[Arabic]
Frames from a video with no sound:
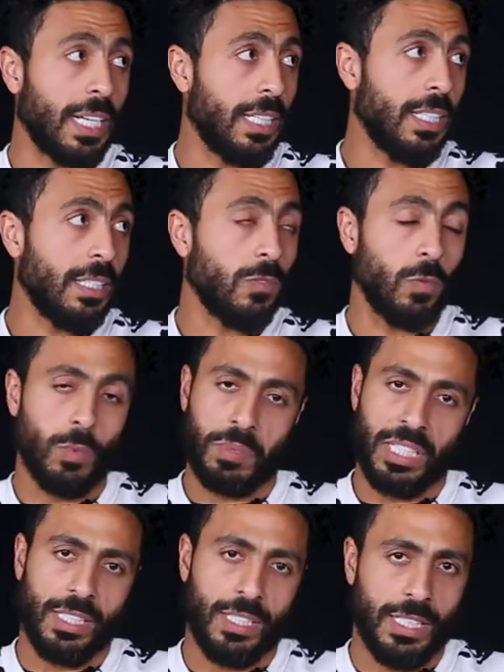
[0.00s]
جدا
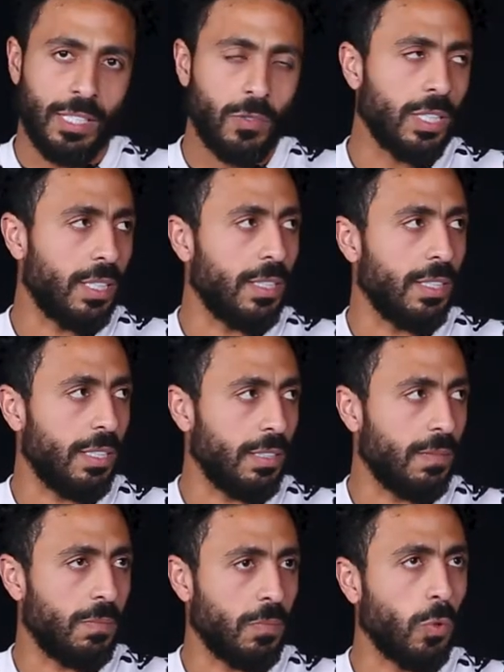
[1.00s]
ويمكن الدوري
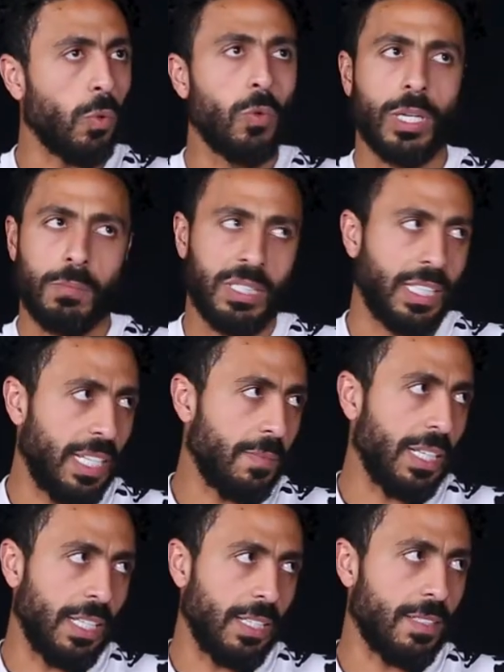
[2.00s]
كله كان
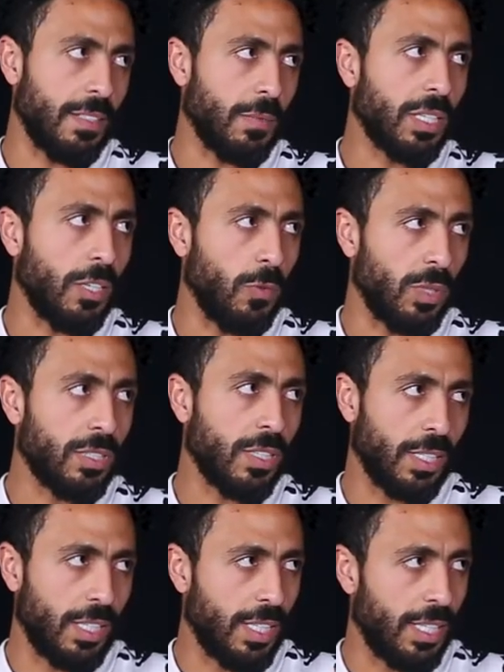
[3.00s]
بيتكلم على سيراميك كليوباترا
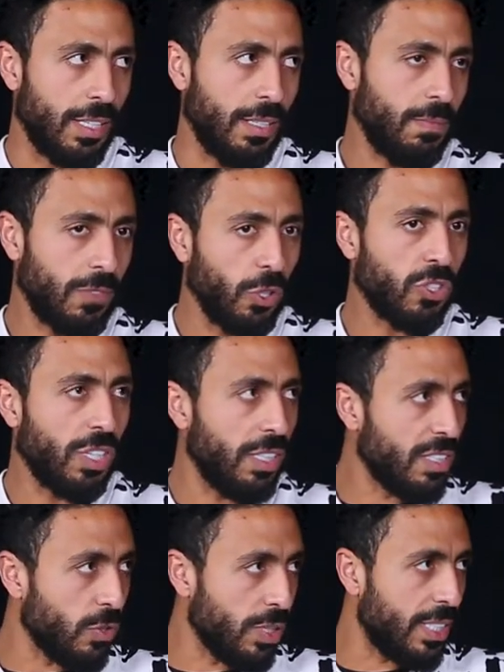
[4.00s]
ان هي الحصان
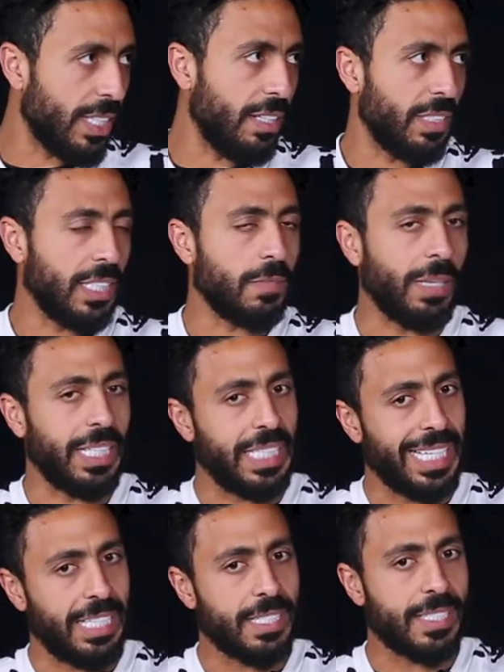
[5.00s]
الاسود السنه اللي فاتت مع ان
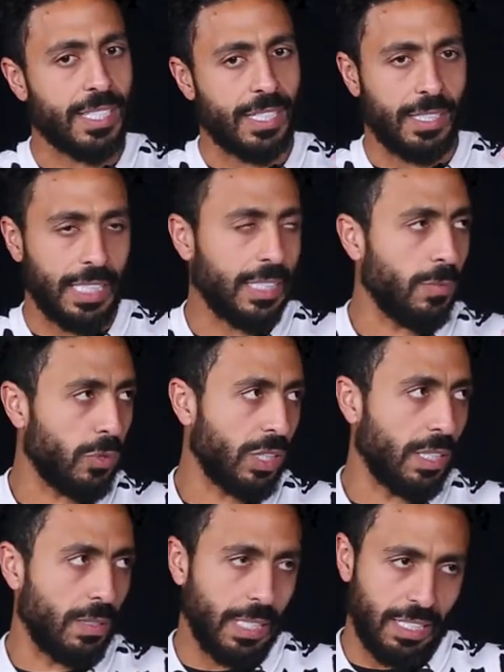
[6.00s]
هي لسه نادي
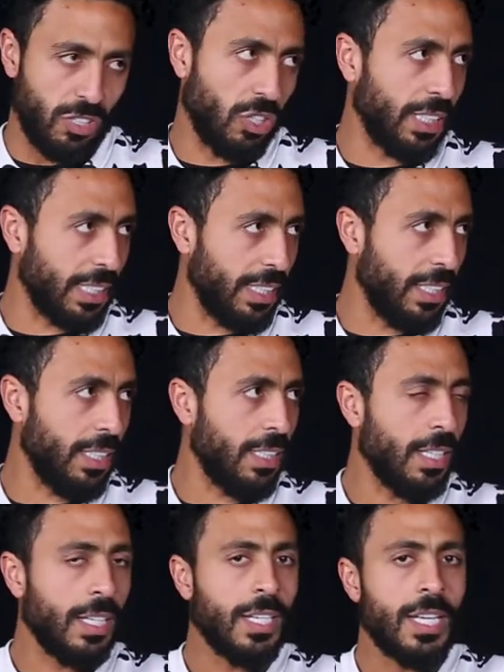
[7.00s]
متك... يعني صاعد جديد
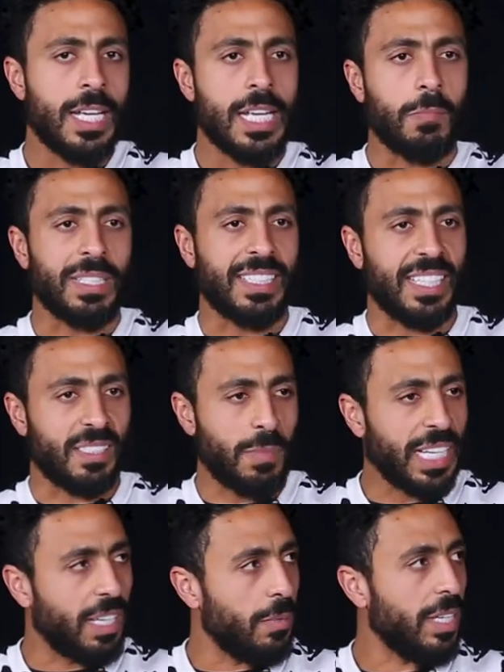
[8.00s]
بس
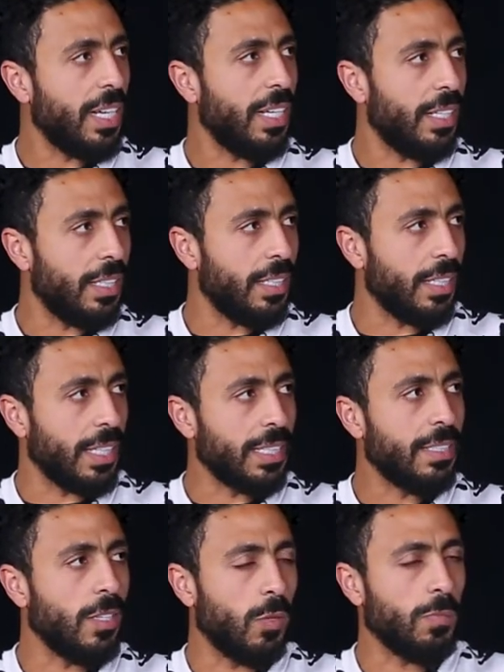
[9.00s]
الاسماء الكبيره اللي
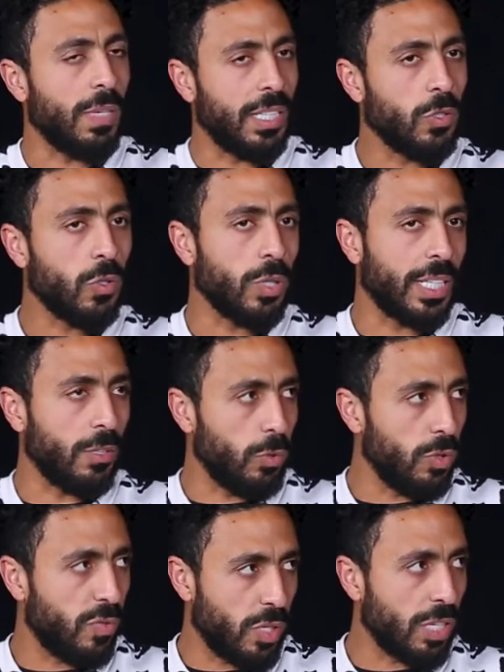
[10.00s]
جت هم قدروا
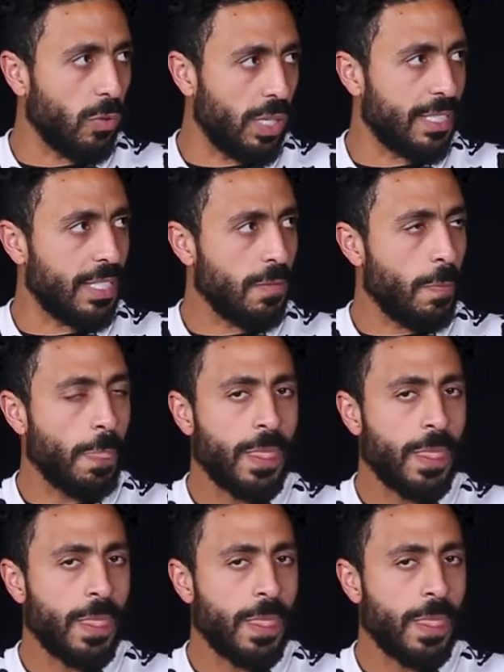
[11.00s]
يكونوا فرقه كويسه